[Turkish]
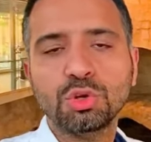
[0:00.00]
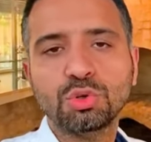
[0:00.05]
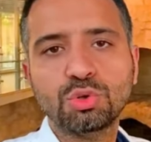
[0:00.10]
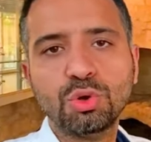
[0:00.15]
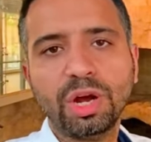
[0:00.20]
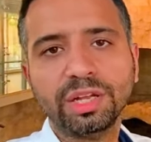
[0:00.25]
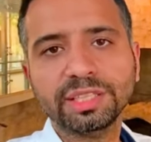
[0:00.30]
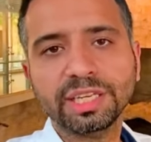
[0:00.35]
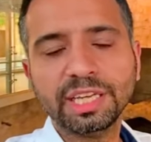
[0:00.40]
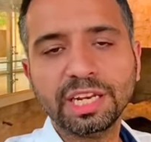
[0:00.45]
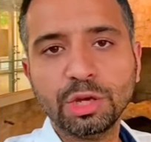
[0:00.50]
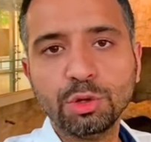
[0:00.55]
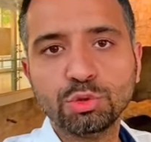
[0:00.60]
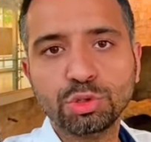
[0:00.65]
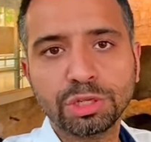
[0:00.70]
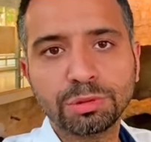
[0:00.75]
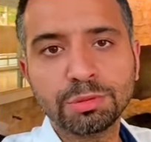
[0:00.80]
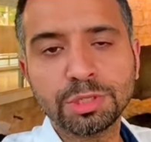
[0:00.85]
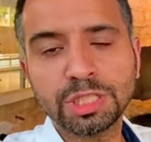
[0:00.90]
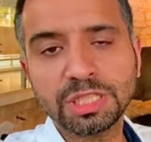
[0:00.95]
Şu anda yine
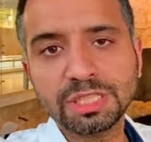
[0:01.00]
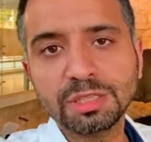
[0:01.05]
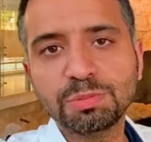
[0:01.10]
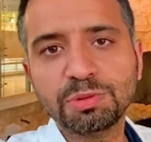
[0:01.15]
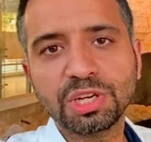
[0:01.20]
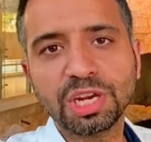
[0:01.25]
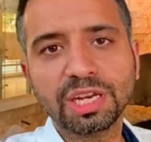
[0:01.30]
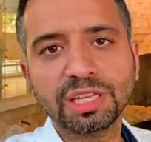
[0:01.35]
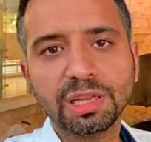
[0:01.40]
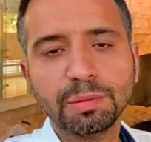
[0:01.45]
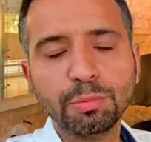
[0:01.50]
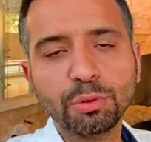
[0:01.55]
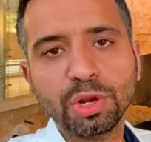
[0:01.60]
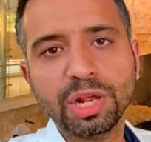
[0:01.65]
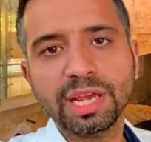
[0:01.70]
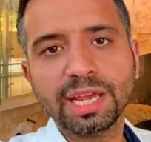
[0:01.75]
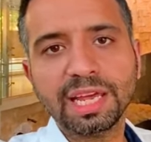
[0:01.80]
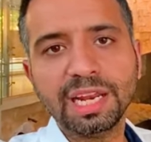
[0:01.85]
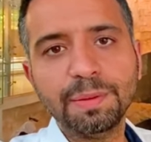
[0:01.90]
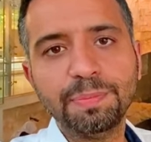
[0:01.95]
ücretsiz bir şekilde
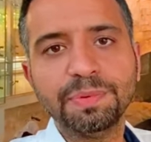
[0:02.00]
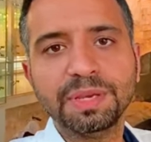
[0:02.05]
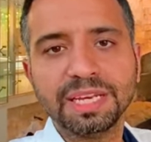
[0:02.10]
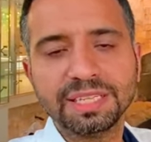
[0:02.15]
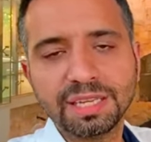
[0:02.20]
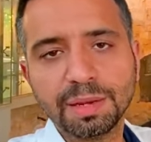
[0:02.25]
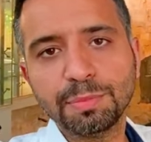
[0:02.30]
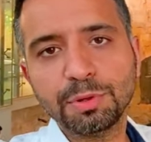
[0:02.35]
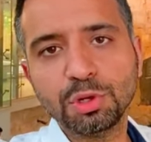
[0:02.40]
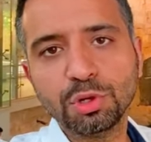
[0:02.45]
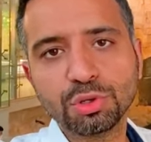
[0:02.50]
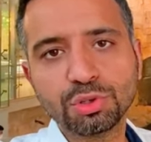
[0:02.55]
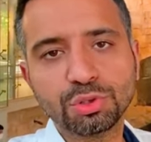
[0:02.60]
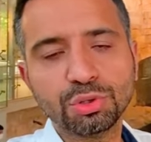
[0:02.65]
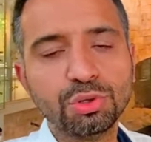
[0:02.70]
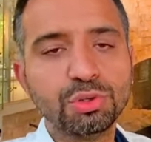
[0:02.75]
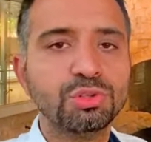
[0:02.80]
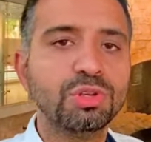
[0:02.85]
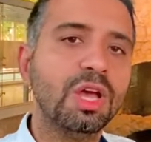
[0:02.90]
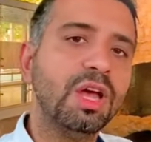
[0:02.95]
buraya gelip
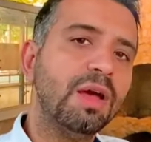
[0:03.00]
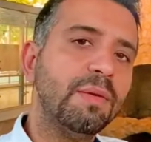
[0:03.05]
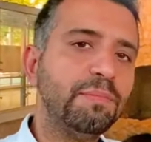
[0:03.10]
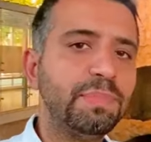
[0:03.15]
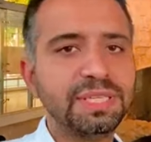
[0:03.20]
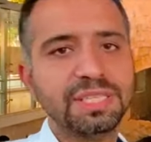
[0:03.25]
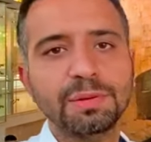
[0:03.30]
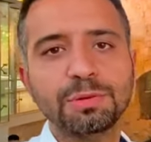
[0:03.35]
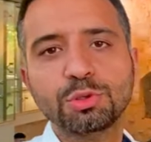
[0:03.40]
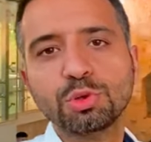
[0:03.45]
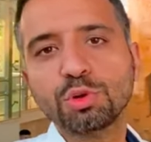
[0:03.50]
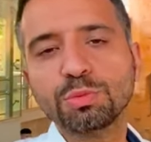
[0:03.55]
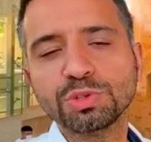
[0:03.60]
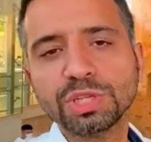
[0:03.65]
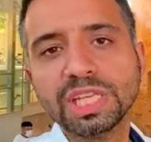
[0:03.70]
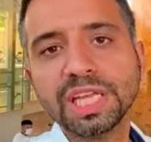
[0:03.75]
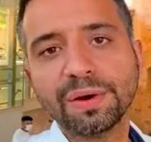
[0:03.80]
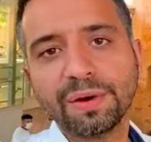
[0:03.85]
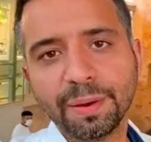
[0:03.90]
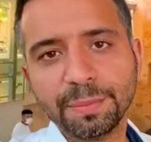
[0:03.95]
gezebiliyorsunuz. Biz de
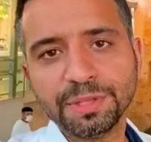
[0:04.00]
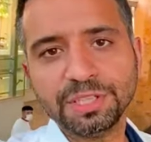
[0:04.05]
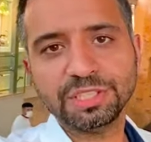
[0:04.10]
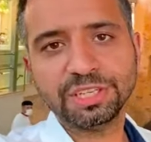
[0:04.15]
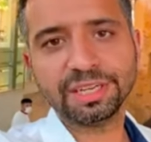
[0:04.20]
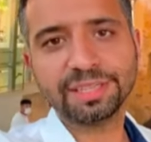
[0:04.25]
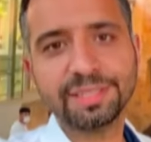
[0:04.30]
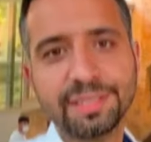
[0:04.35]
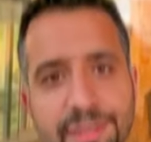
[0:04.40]
turumuza devam edeceğiz.